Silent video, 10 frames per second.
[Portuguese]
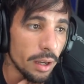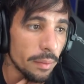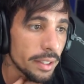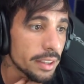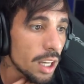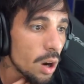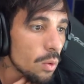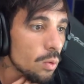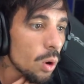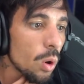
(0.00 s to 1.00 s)

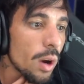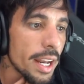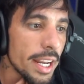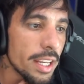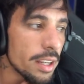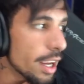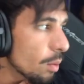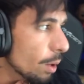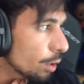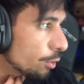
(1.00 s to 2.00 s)
Então, colocando aí, eu
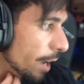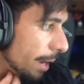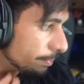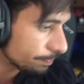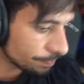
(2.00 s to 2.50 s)
boto fé